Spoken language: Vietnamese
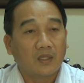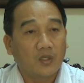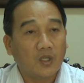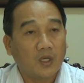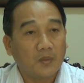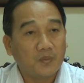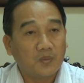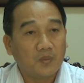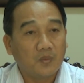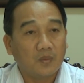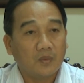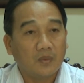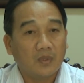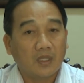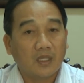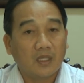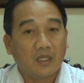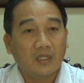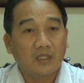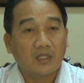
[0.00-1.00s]
góp
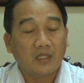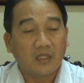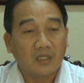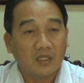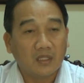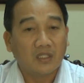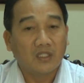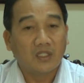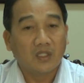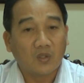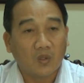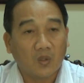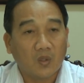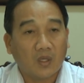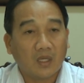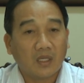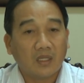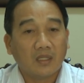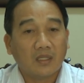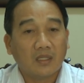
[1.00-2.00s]
ờ, sức người sức
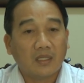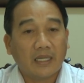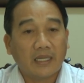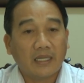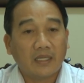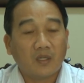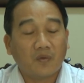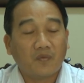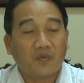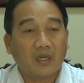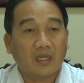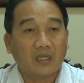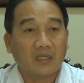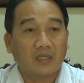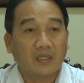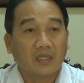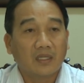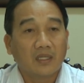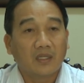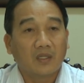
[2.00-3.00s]
của để góp
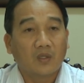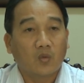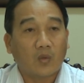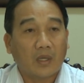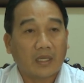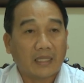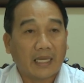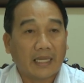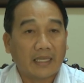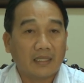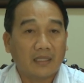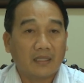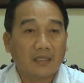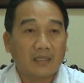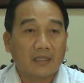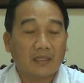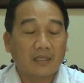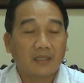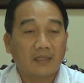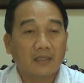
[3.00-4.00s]
phần hoàn
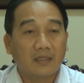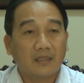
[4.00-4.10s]
thành ờ,